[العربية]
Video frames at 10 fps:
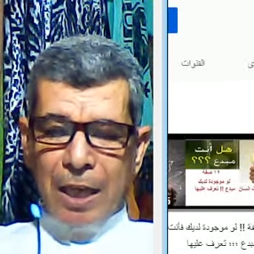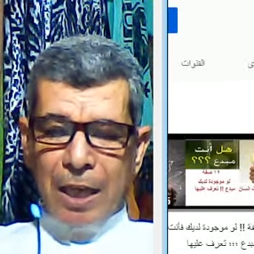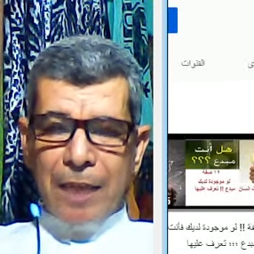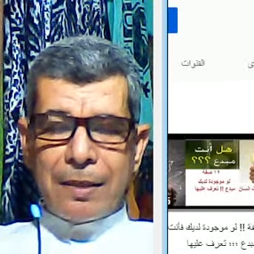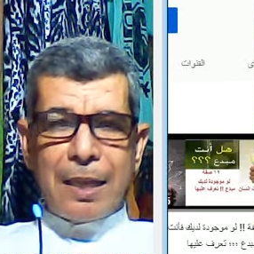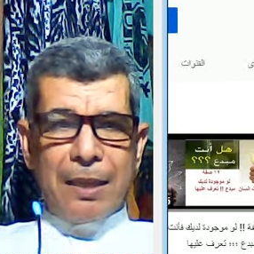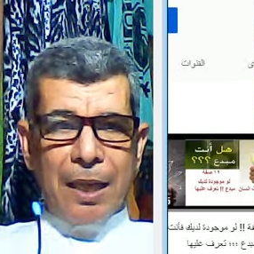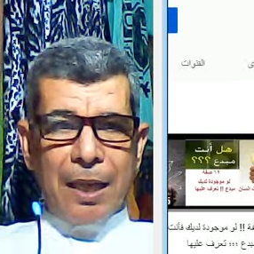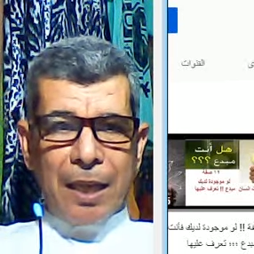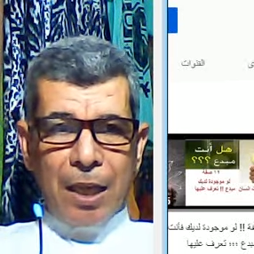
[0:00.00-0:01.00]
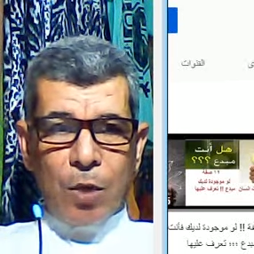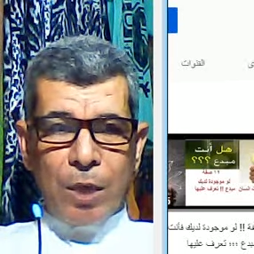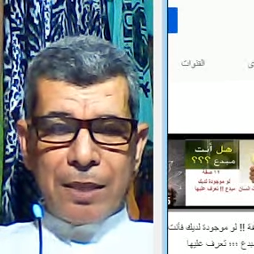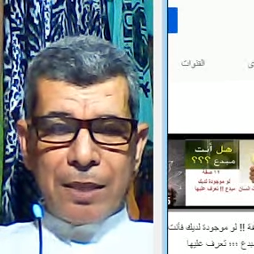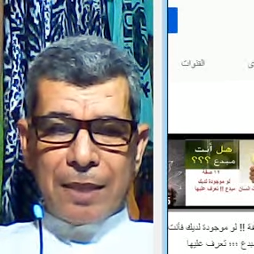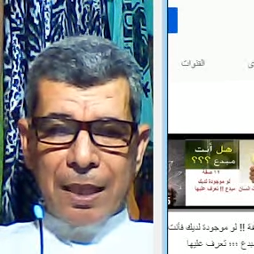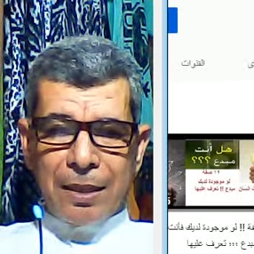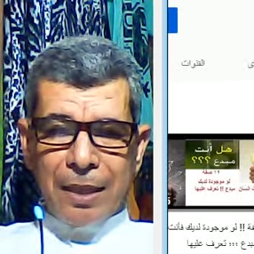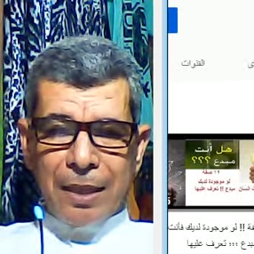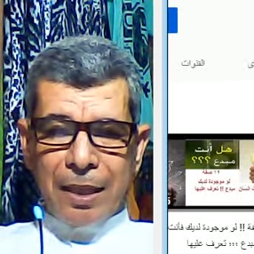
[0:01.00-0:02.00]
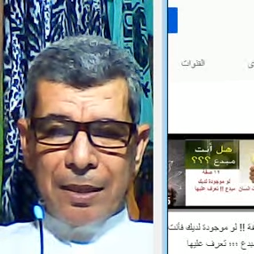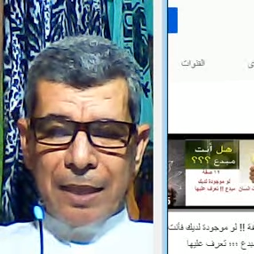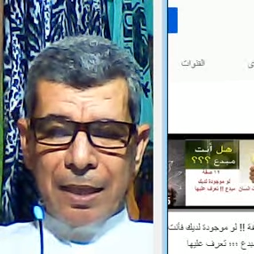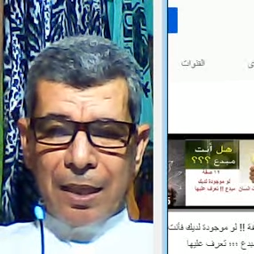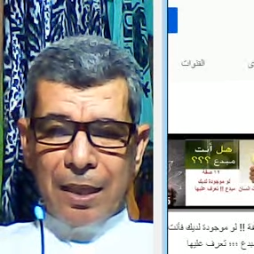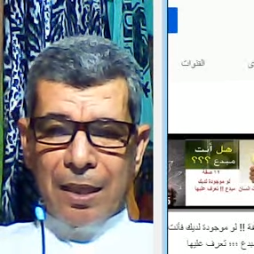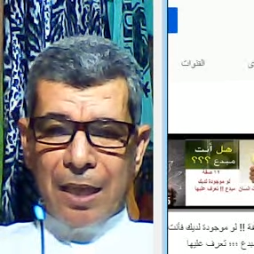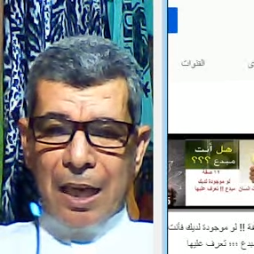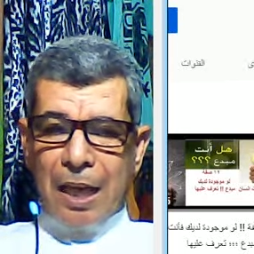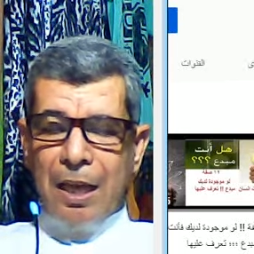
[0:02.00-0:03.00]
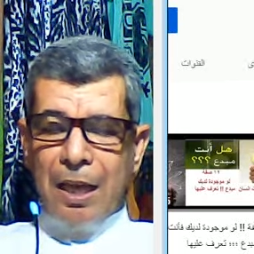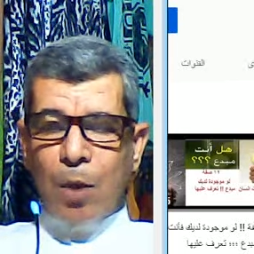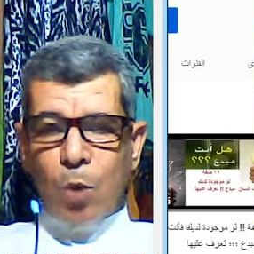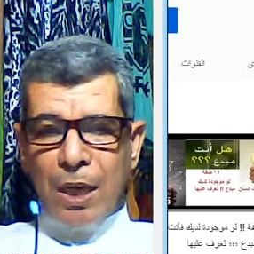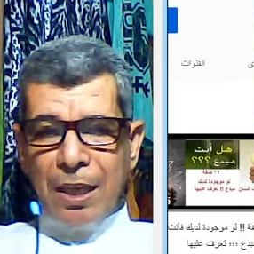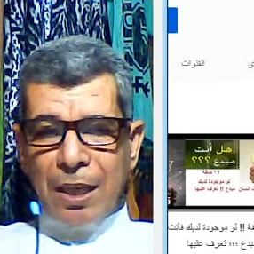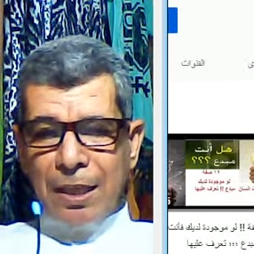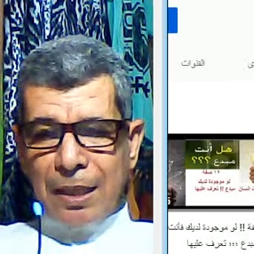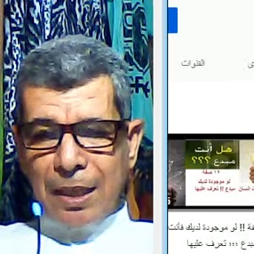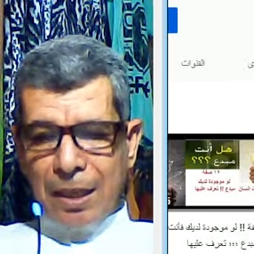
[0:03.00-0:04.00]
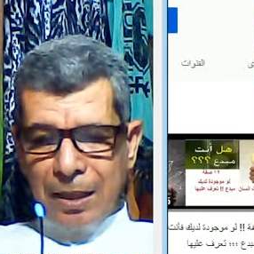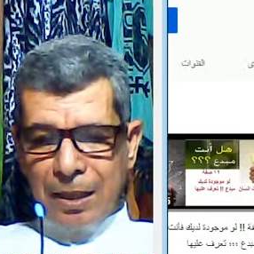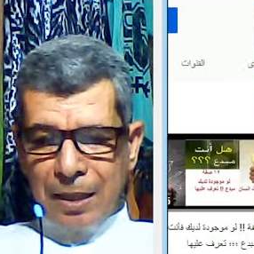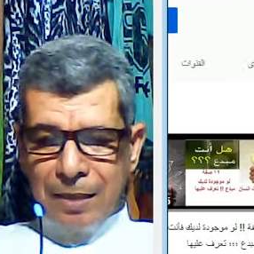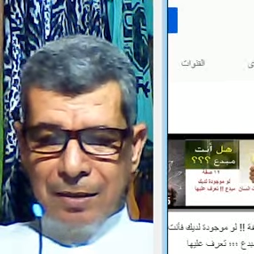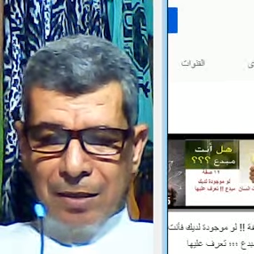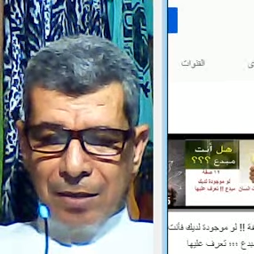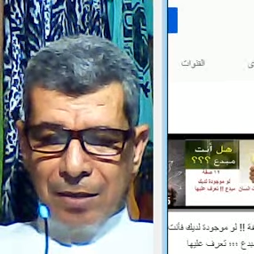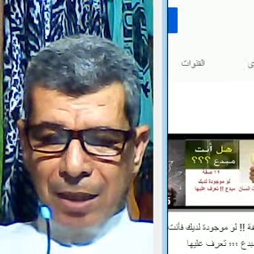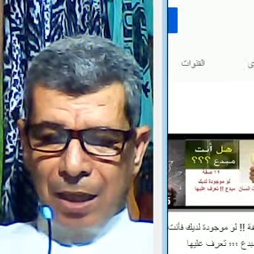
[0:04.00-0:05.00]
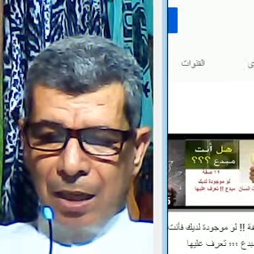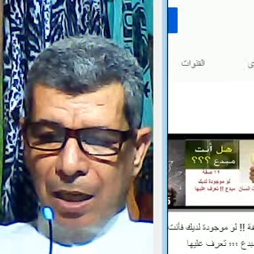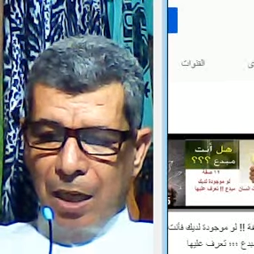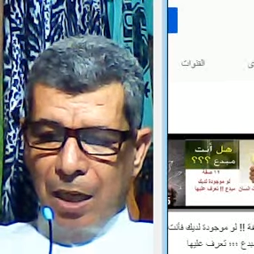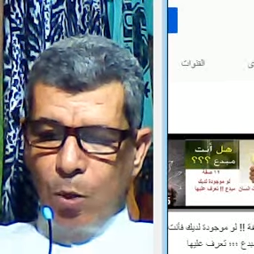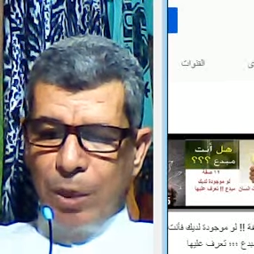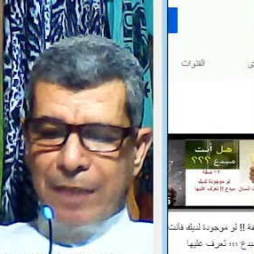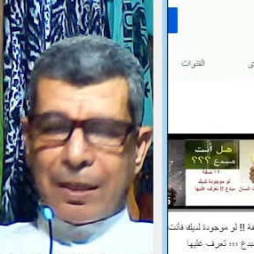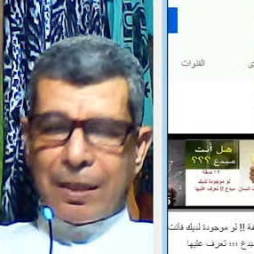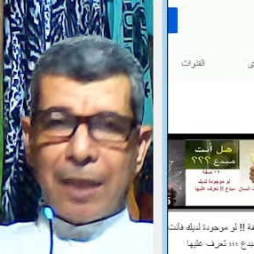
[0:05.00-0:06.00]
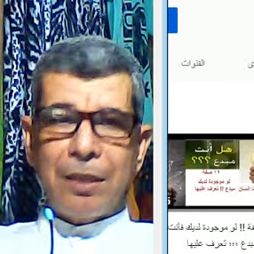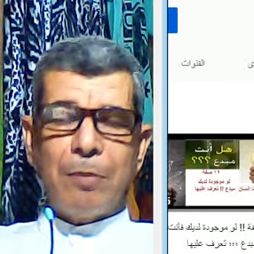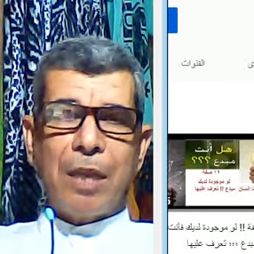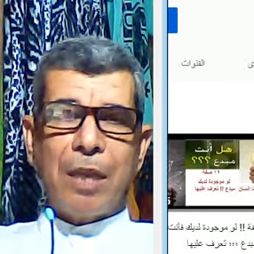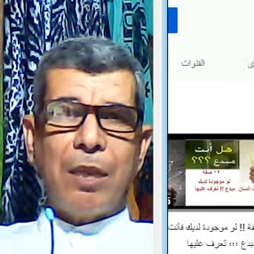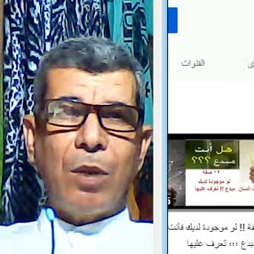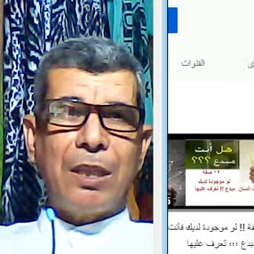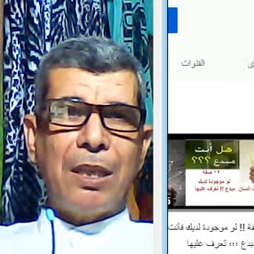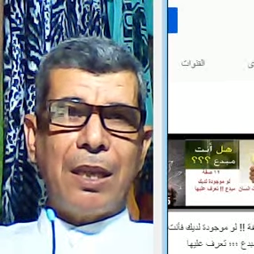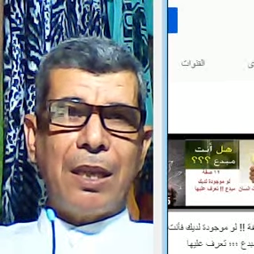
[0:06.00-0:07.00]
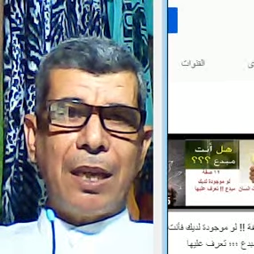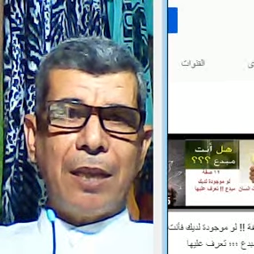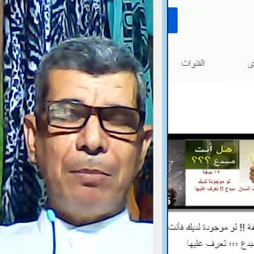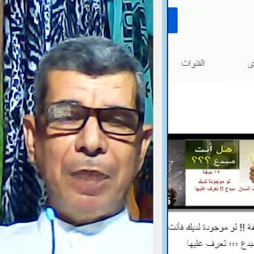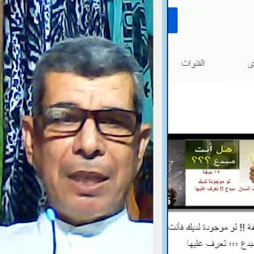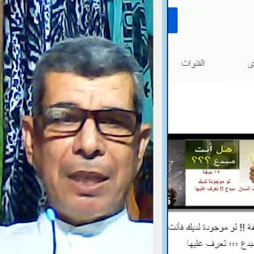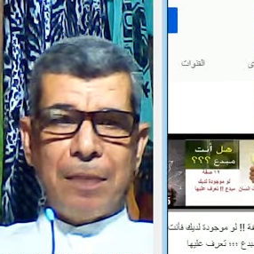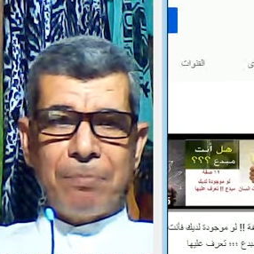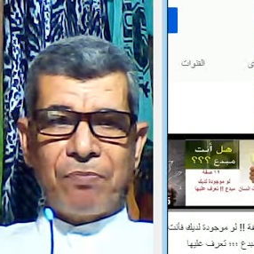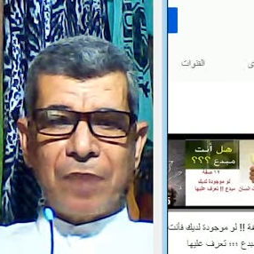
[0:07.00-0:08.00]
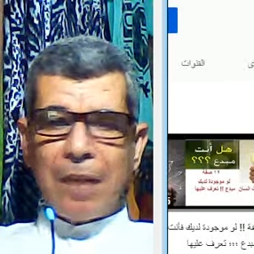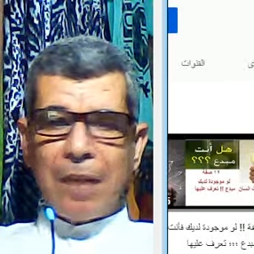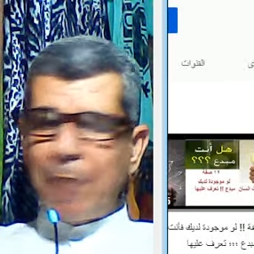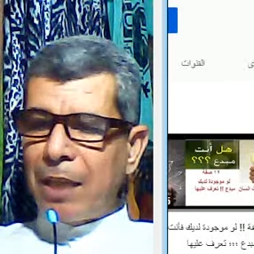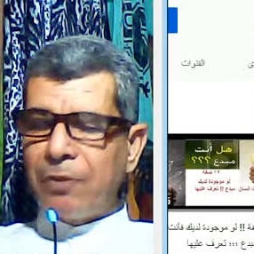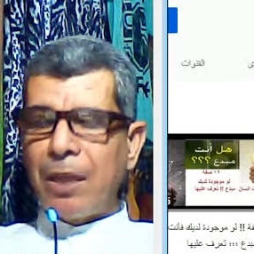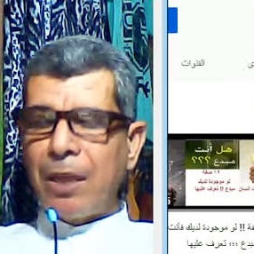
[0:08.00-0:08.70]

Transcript: إنسان ناجح وإنسان غير ناجح الأول الناجح يستطيع أو يستخدم أدوات النجاح منها المعرفة